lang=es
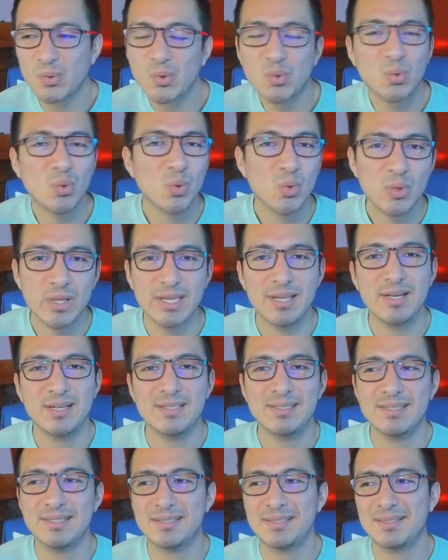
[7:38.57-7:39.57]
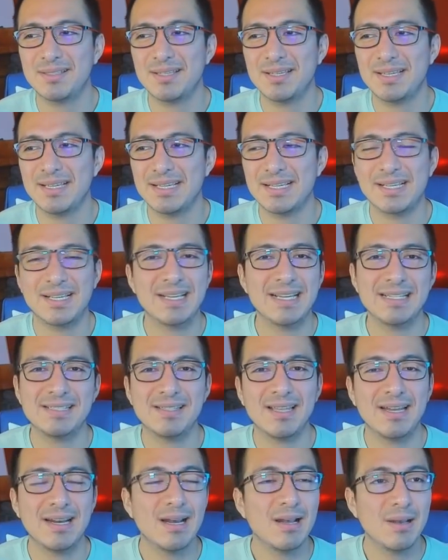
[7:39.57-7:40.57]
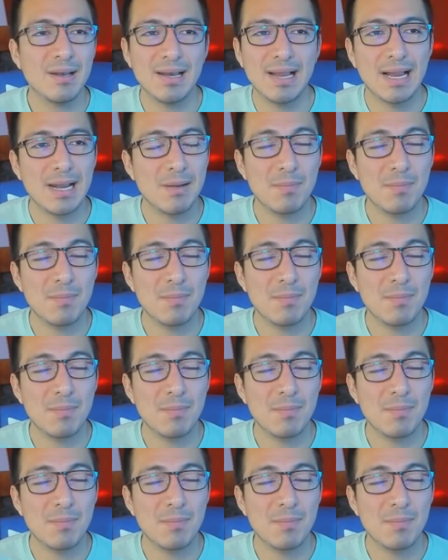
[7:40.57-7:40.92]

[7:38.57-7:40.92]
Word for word: tú quieres este, estar al,